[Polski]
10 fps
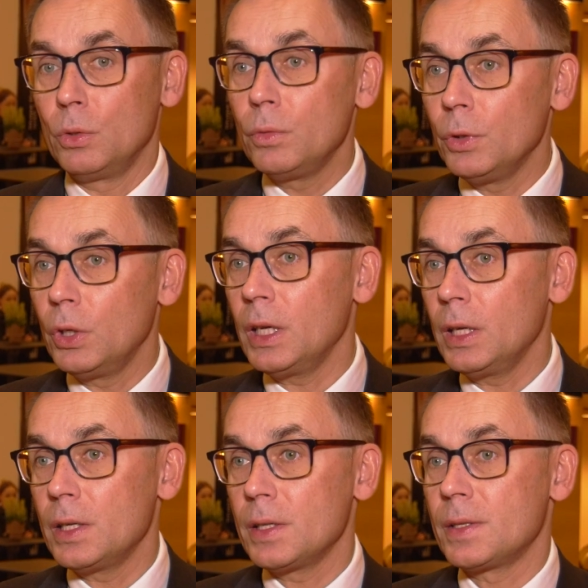
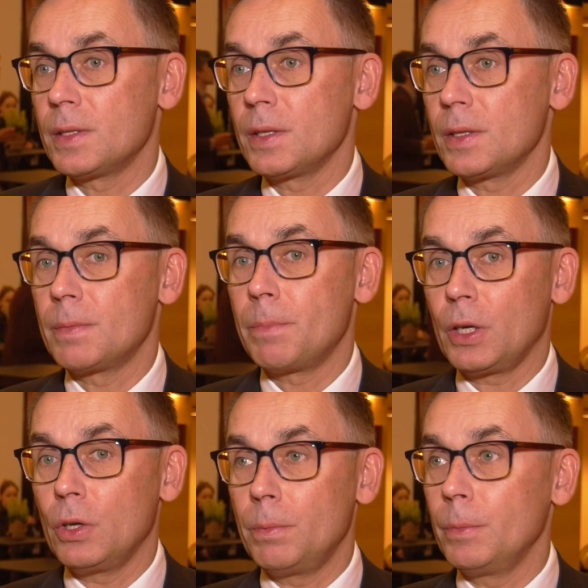Równolegle z, z
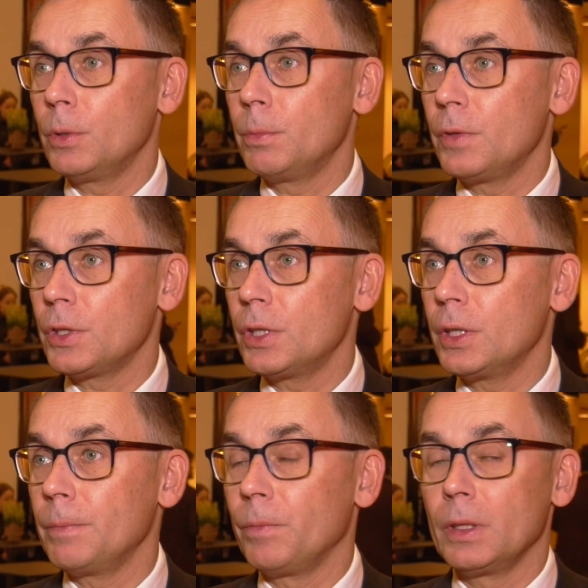Prekopem odbywa się